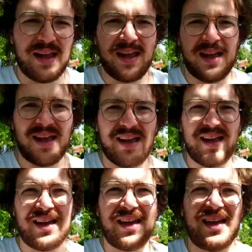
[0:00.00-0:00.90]

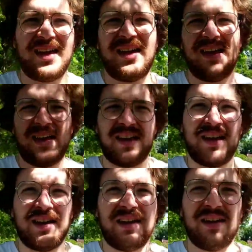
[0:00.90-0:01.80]

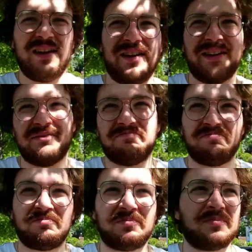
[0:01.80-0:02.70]
E
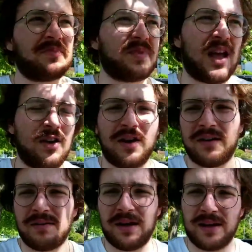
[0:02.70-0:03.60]
allora,
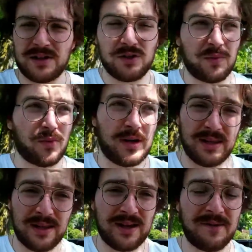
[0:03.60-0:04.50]
le elezioni
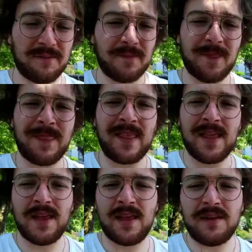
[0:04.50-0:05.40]
politiche
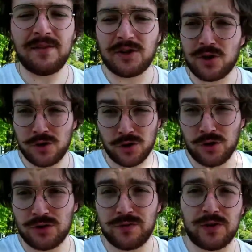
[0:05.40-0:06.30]
visto che
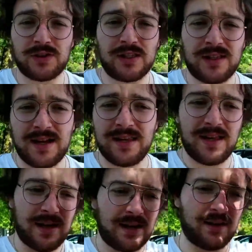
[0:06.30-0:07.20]
sono in Forza
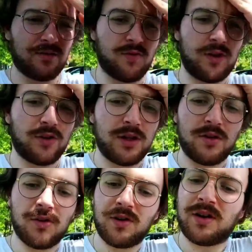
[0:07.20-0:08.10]
Italia e qui lo
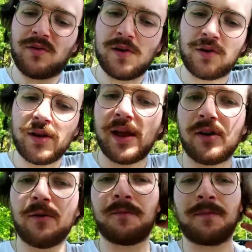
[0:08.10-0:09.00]
dico e qui lo
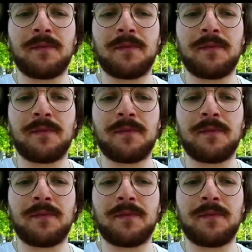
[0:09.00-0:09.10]
nego